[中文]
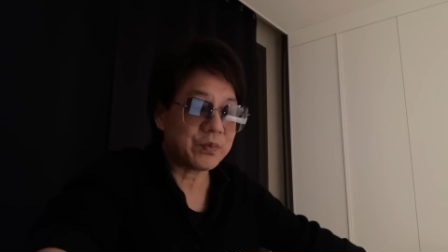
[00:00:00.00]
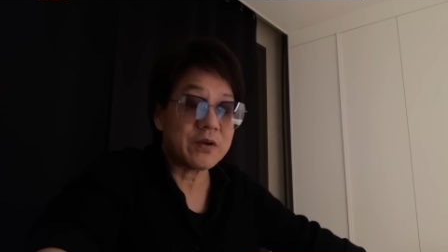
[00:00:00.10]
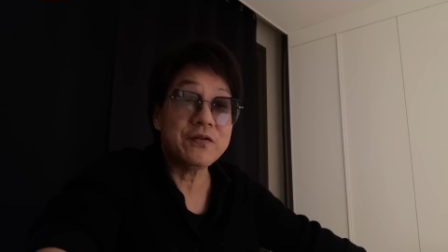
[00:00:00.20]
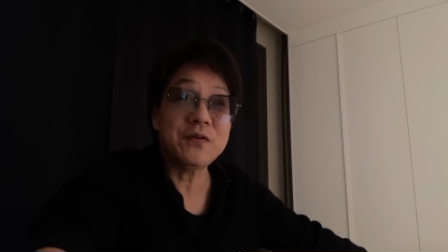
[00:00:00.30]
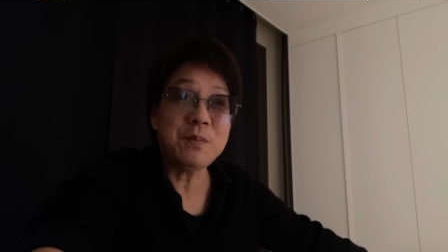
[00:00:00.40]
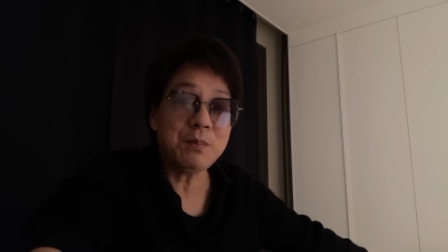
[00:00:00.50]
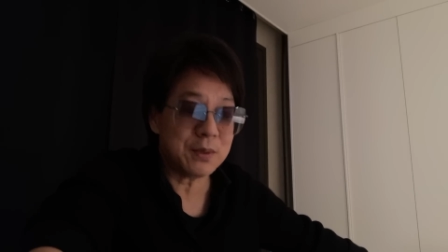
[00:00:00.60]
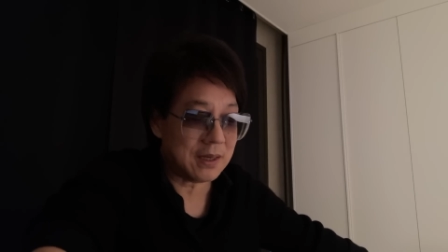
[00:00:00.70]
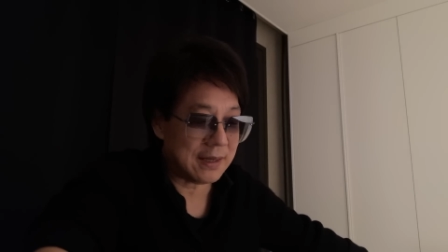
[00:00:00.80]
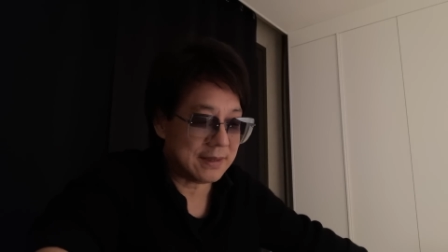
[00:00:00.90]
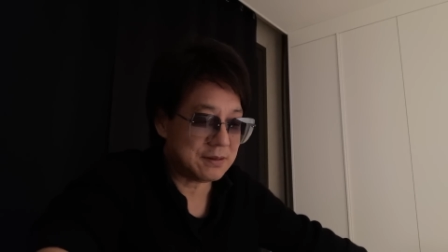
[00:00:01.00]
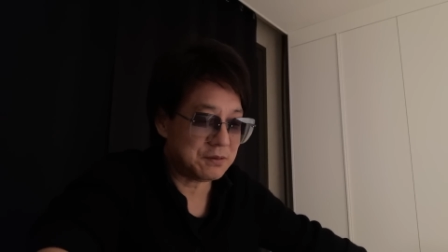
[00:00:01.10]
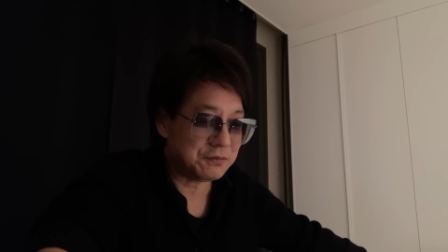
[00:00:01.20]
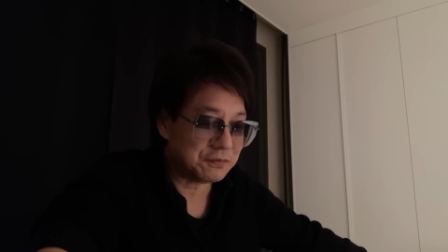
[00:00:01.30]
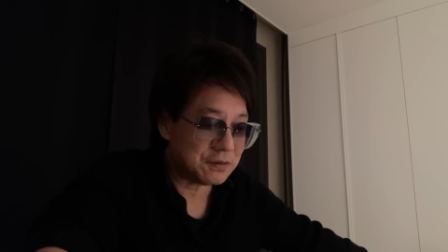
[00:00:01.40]
分别来自
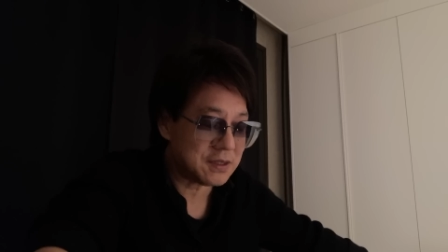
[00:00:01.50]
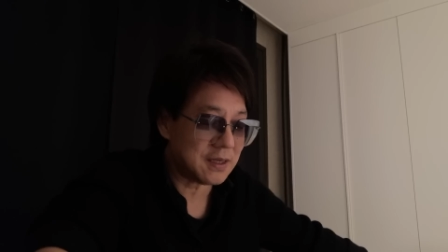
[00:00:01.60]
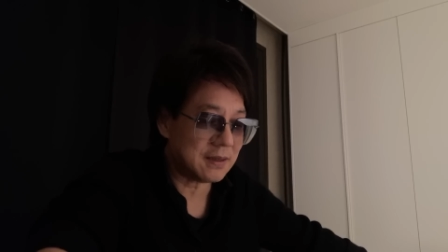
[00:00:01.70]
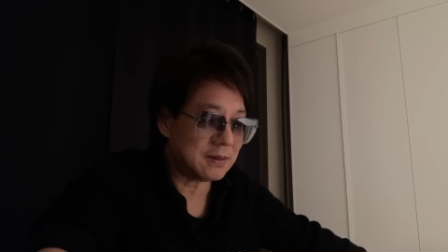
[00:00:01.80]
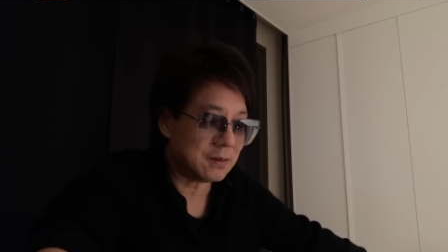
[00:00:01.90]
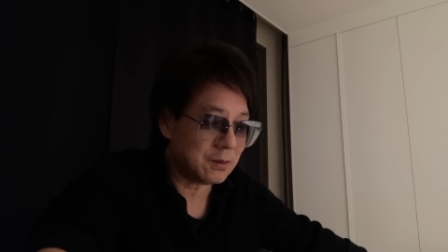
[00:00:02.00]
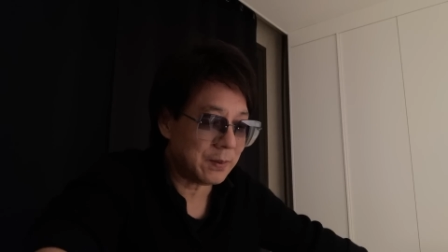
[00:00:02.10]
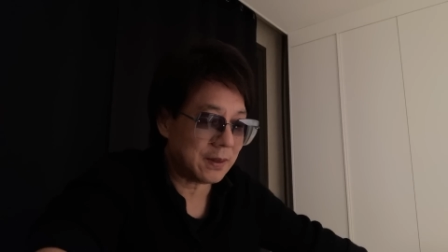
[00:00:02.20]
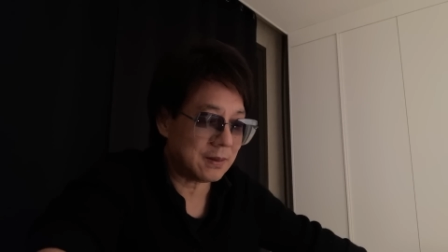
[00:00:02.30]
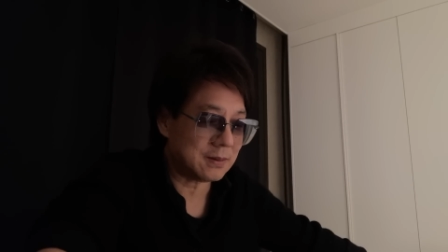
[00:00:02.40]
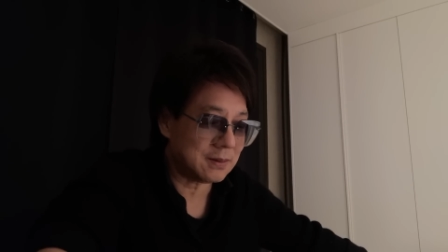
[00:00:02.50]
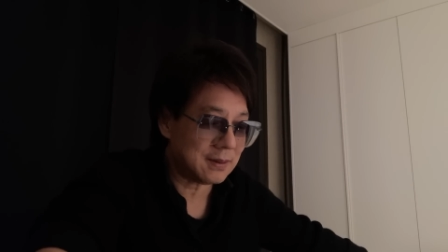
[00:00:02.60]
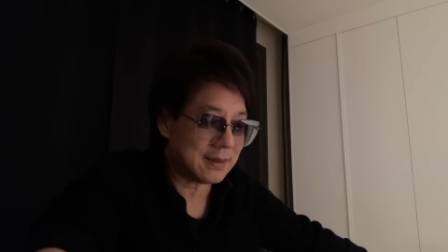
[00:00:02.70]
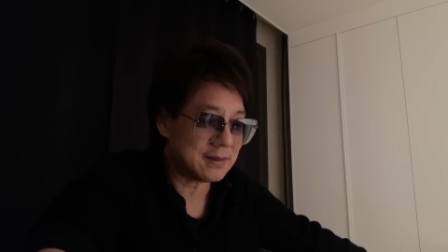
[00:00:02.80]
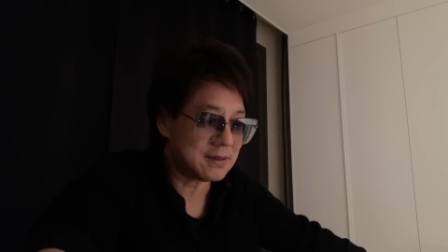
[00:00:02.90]
于福建、河北、河
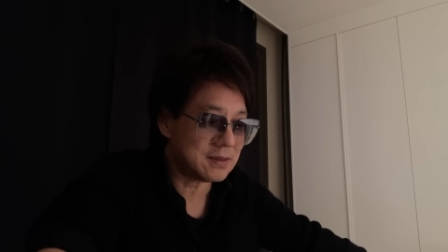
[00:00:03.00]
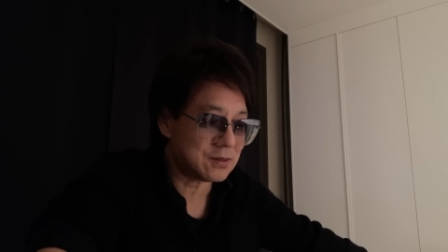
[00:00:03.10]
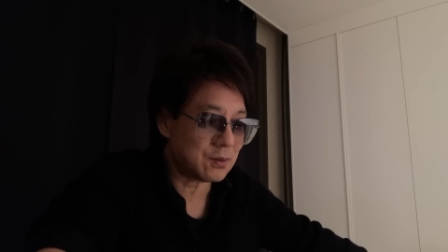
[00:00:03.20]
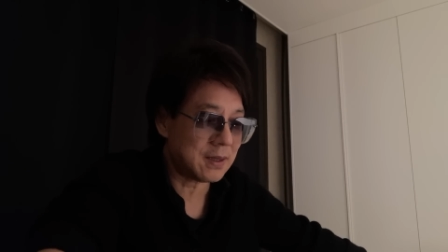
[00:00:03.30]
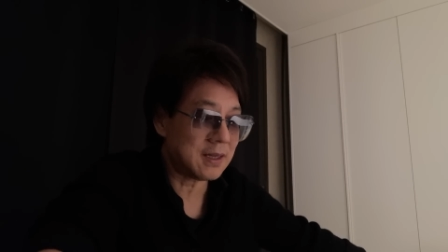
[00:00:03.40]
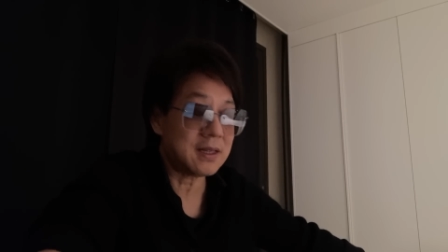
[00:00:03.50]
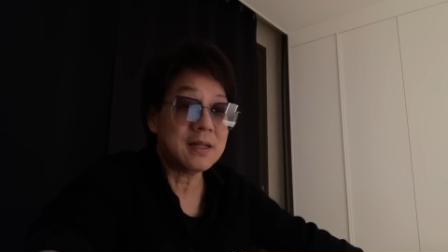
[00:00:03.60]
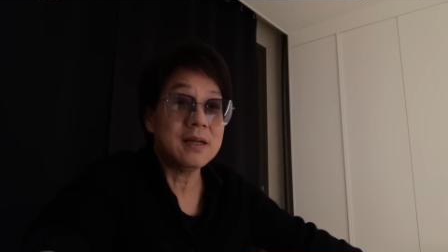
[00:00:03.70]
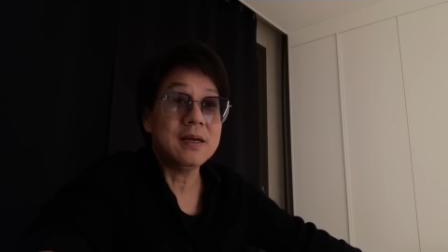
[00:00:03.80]
南、四川，